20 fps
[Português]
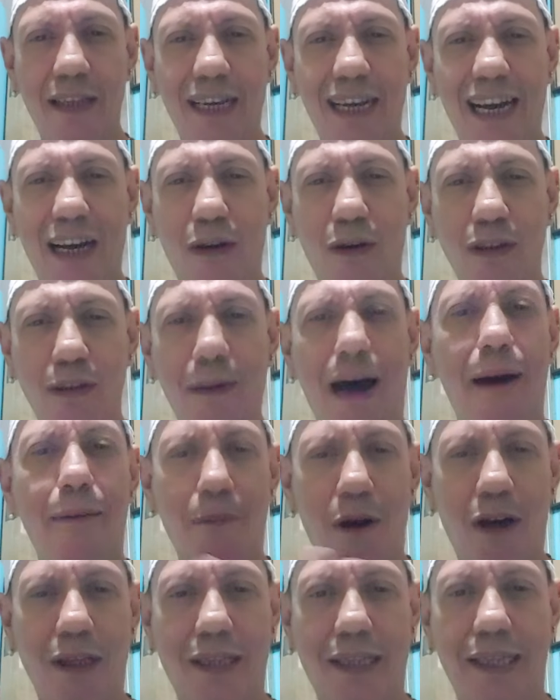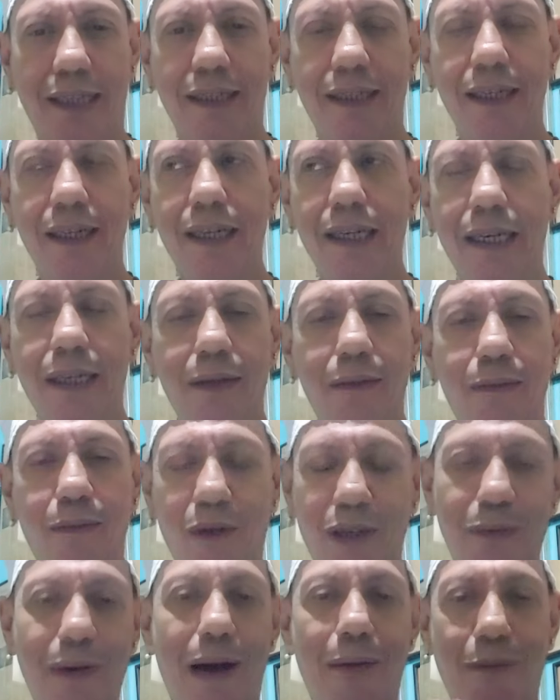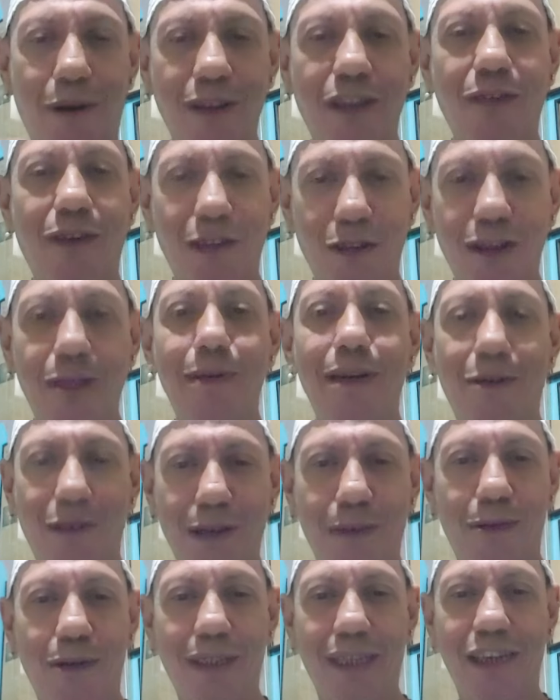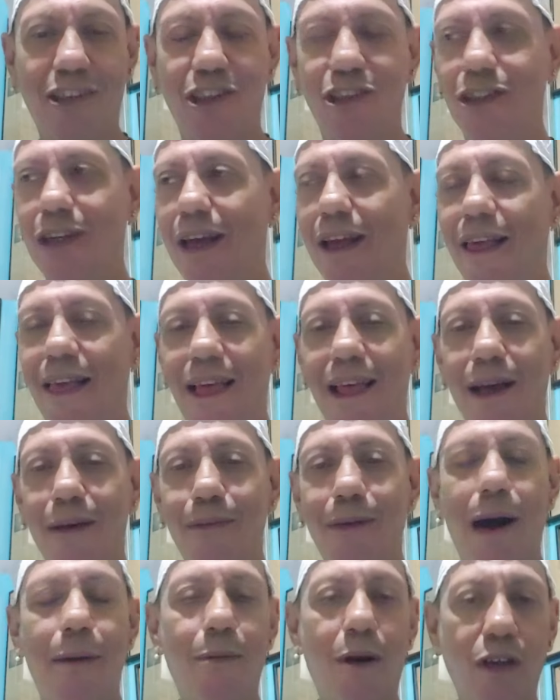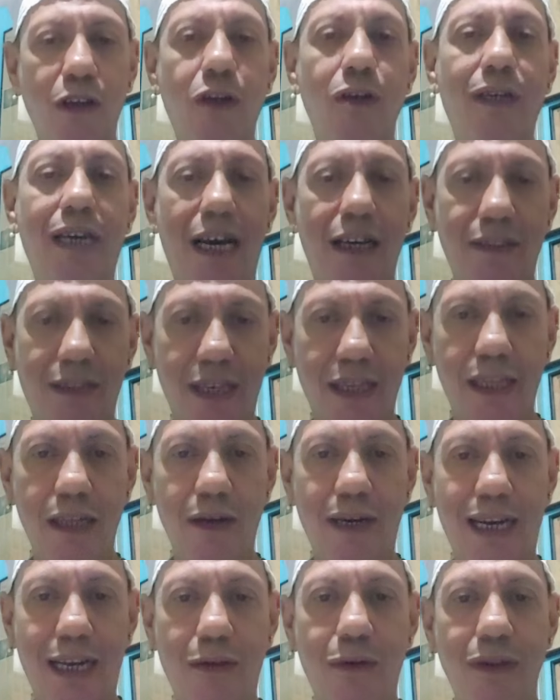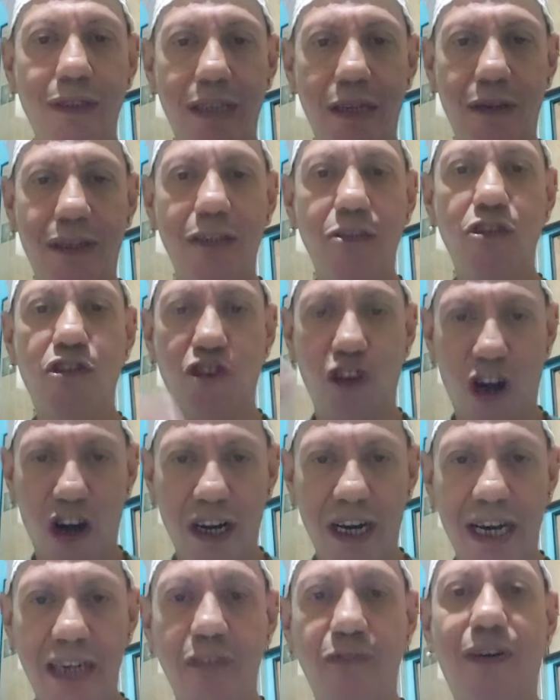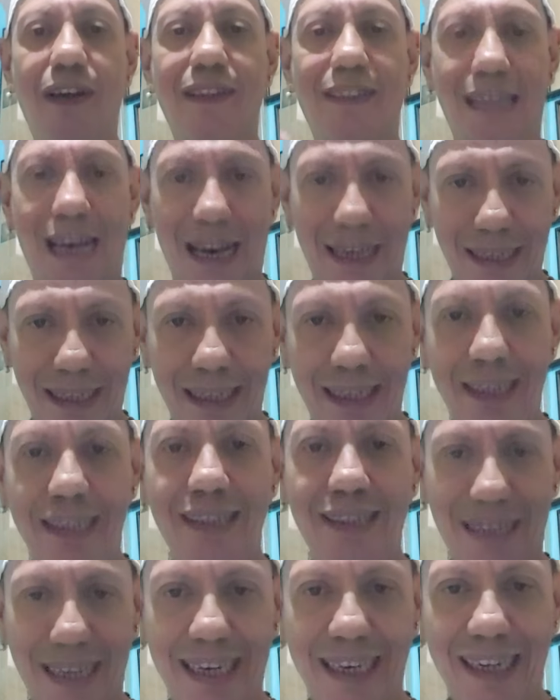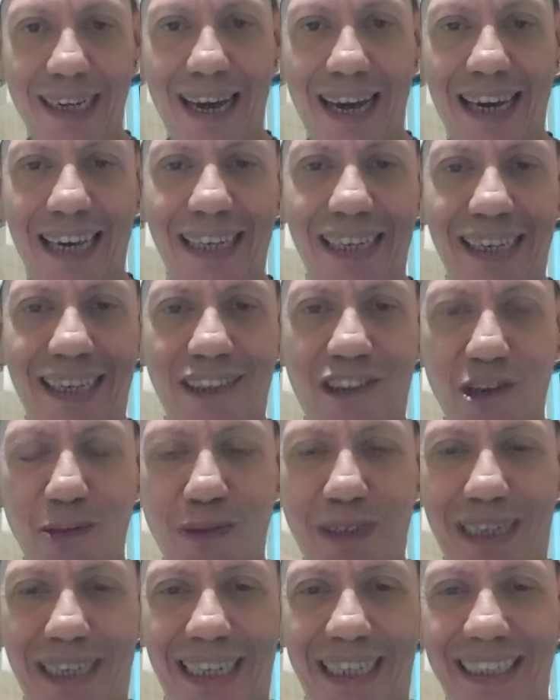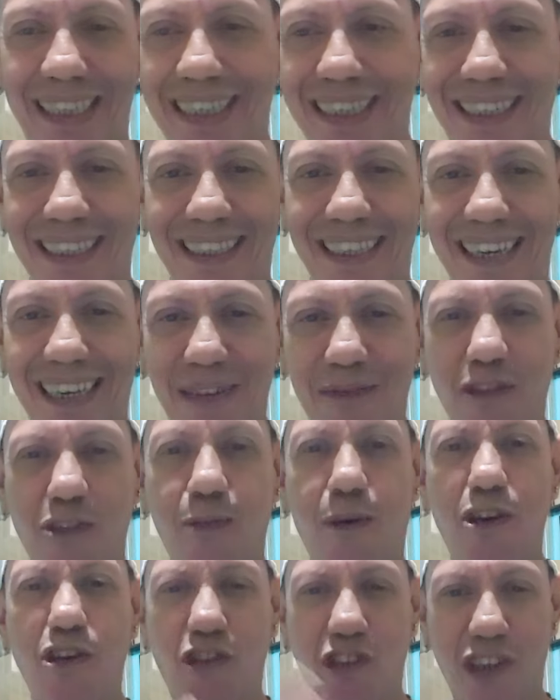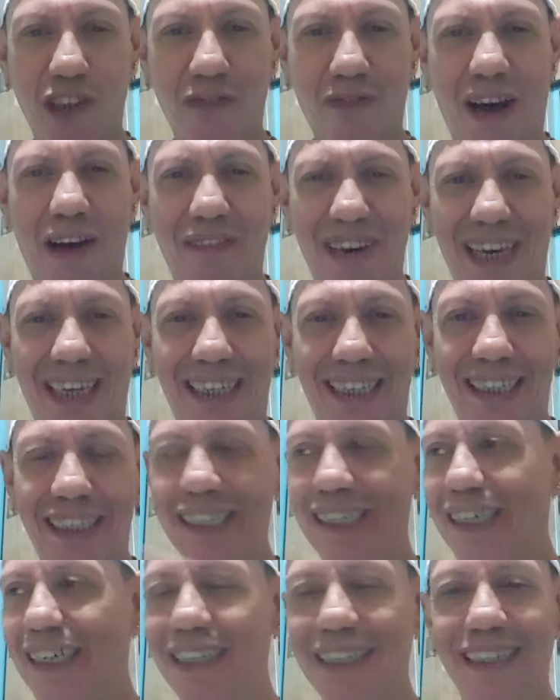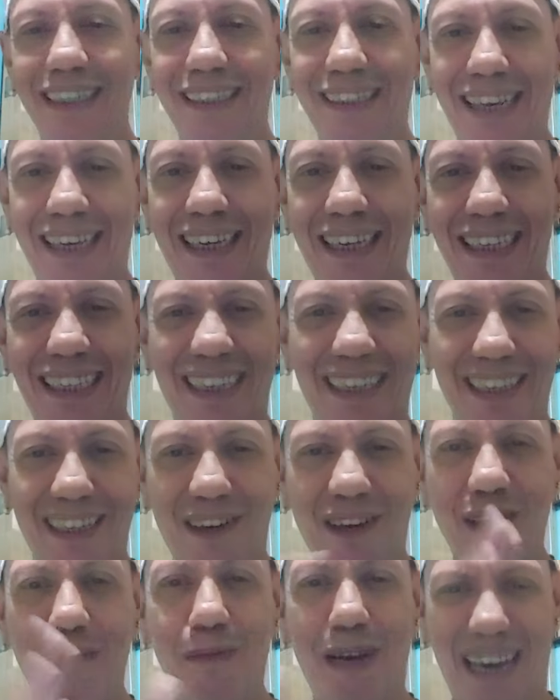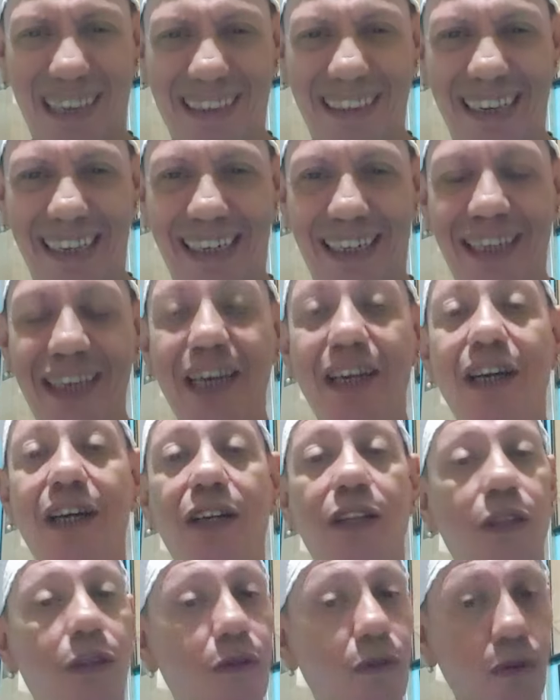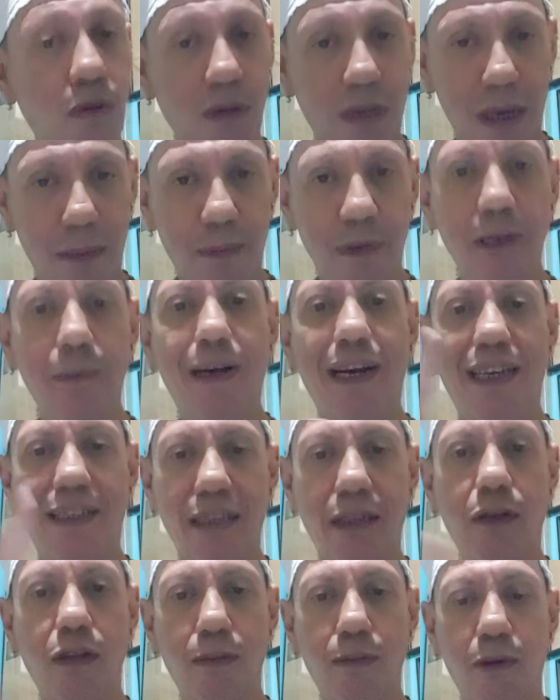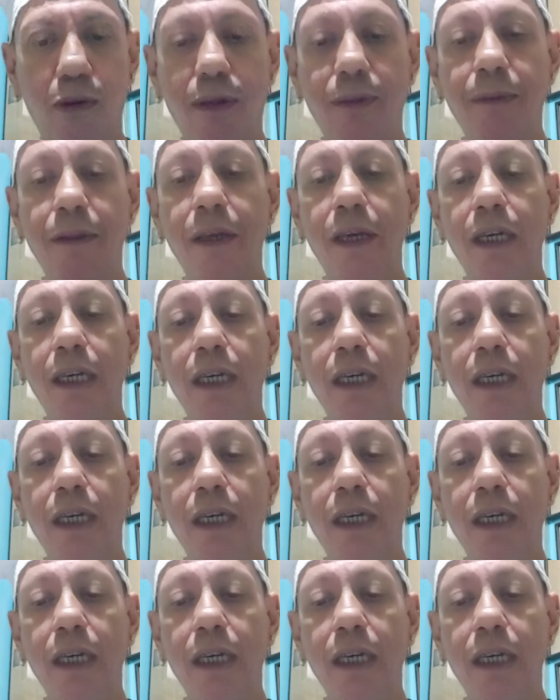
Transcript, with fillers: Naquela é coisa marmota. Bom que marmota Salvador também é coisa boa, tá, gente? Marmota que eu quero dizer, não é aquela coisa não, é que não joga, não faz nada, né? Aquele, tipo naquele, né, naquele né, futebol de favela, né? Aquele coisa bagaceira. Nunca repito, bagaceira coisa boa.